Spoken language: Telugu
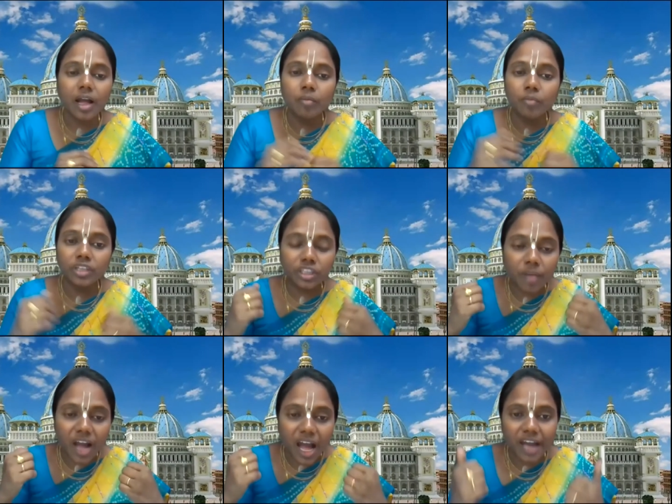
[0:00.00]
ఆ మొత్తం
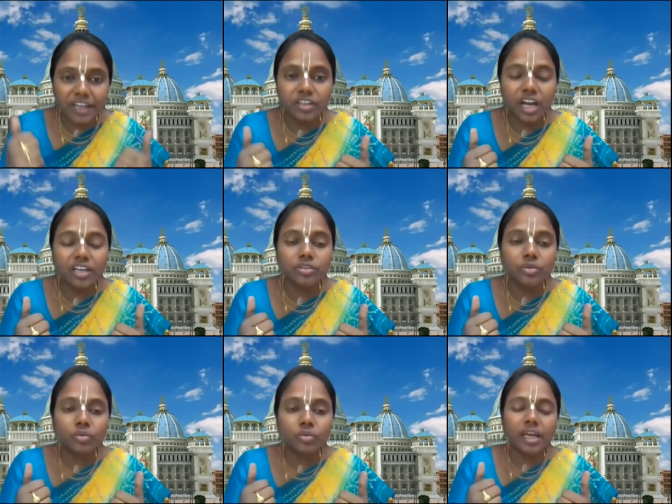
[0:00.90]

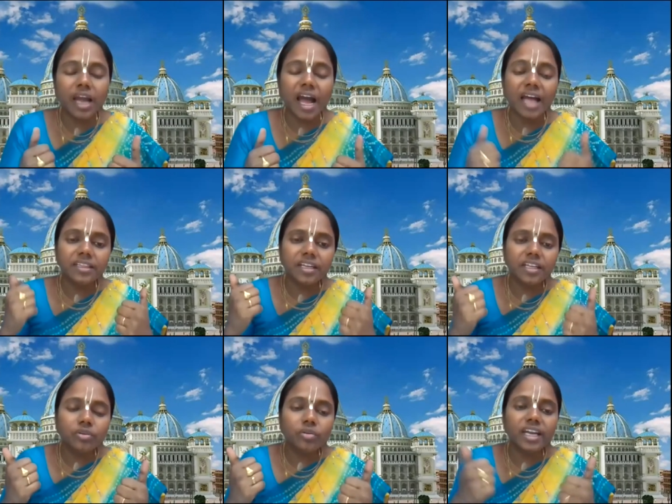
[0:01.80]
ఆయుధాలతోని
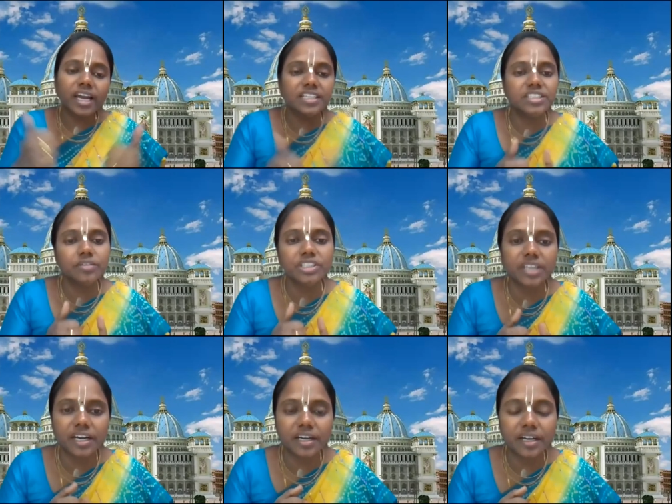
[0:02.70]
అందరితోని కలిసి
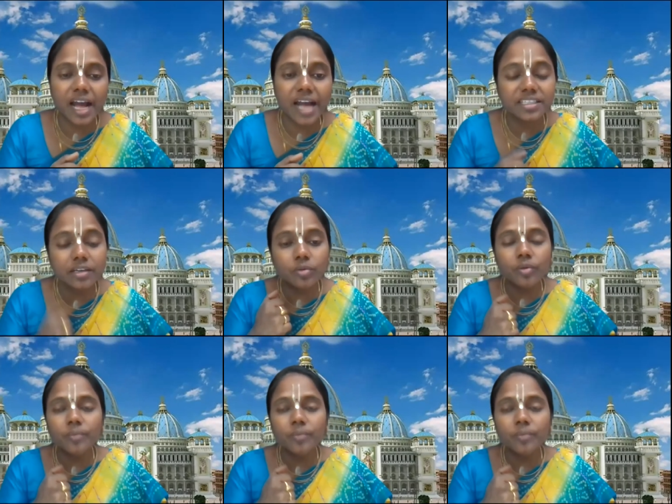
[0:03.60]
వచ్చారంట అసలు